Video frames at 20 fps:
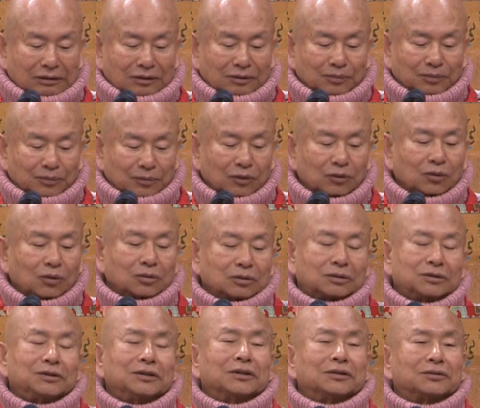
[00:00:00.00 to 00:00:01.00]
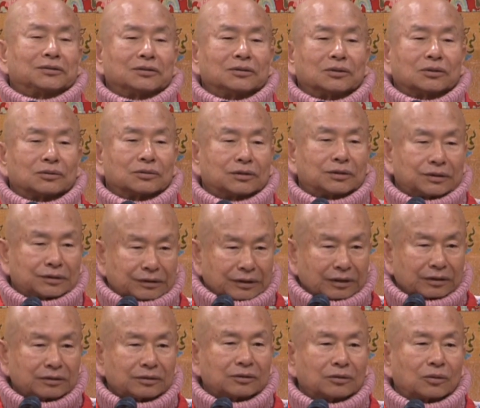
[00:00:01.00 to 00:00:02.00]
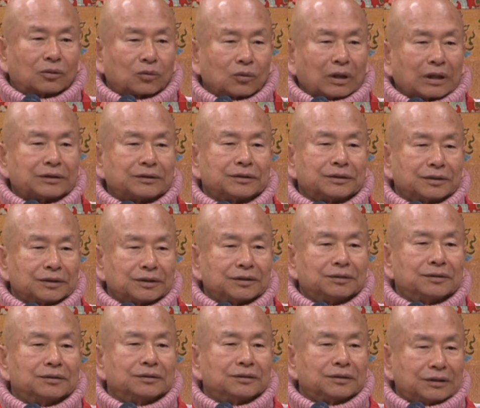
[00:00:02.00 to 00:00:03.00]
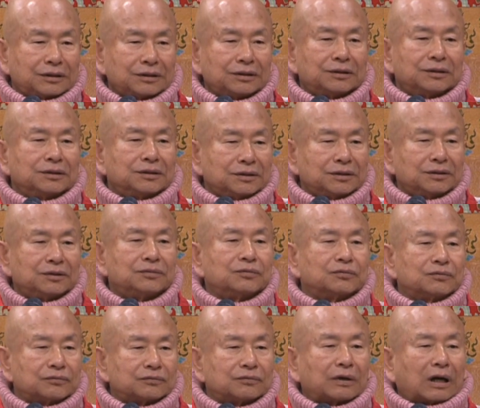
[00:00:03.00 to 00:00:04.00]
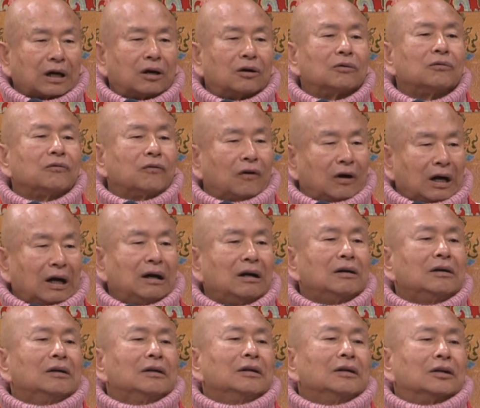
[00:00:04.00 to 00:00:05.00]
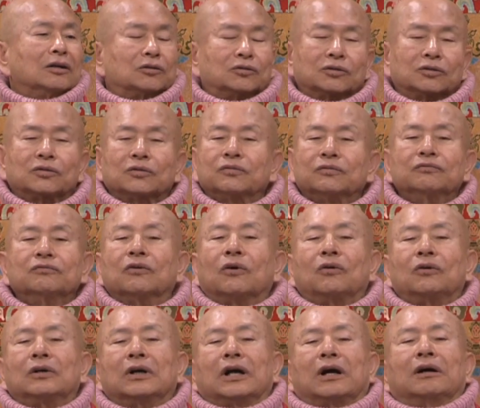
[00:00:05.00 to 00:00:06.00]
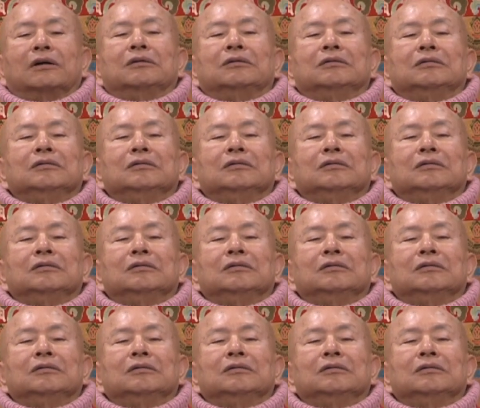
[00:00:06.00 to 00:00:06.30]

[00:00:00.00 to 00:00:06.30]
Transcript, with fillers: 不过确实有圣观音第一富豪法，也就是富翁啦，